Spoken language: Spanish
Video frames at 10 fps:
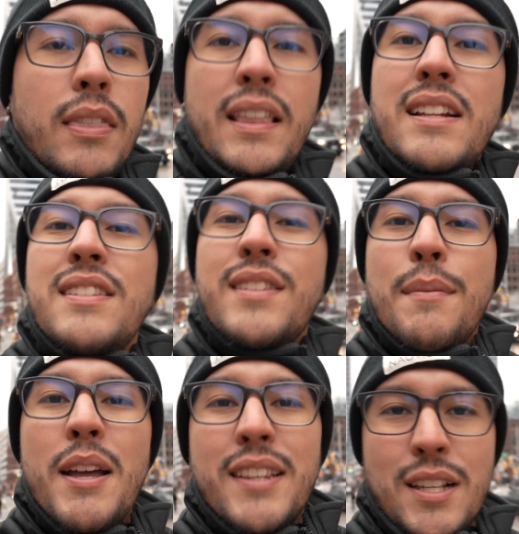Del
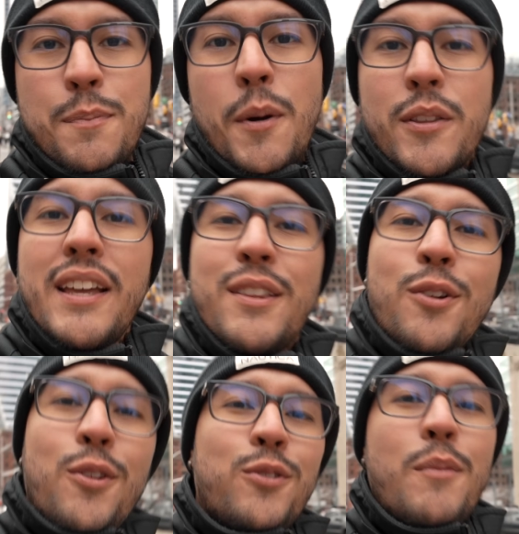sistema de transporte de
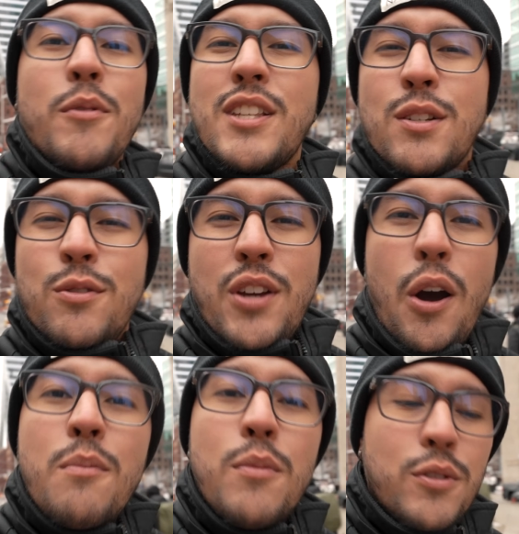Toronto hemos
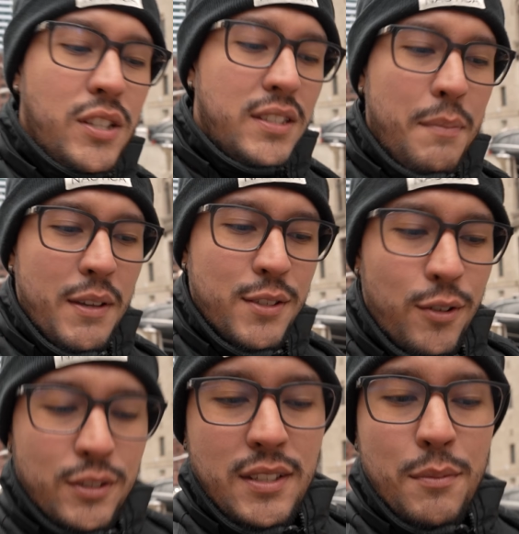escuchado muchísimas cosas.